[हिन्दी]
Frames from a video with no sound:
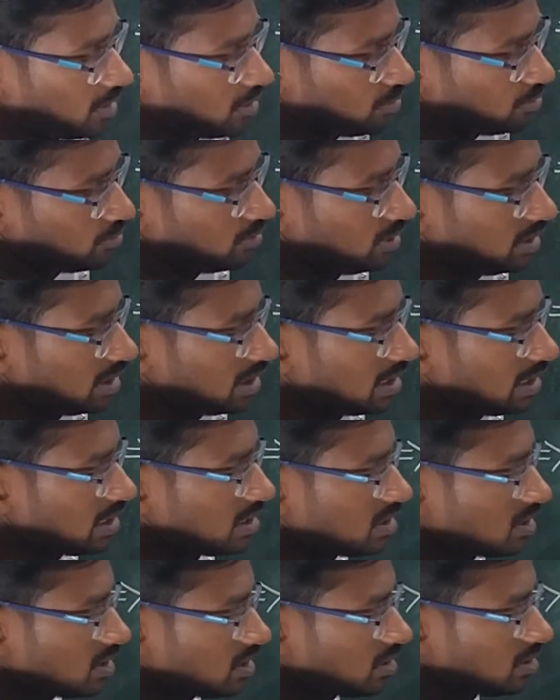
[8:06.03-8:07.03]
तो लिख
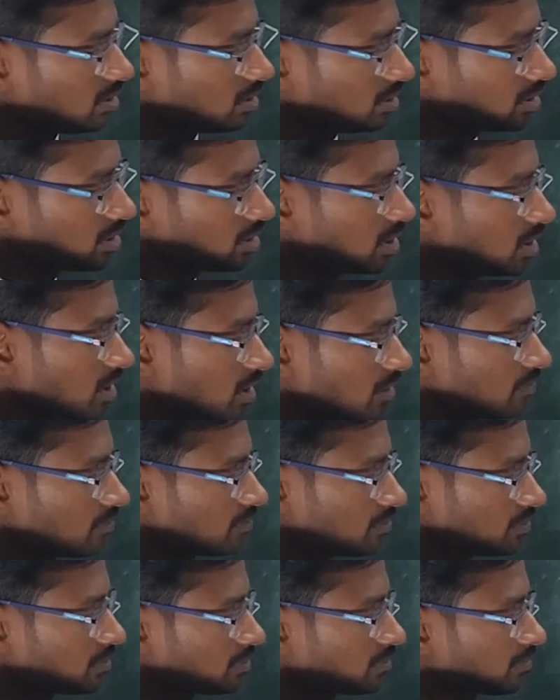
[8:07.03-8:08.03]
लीजिए द थीफ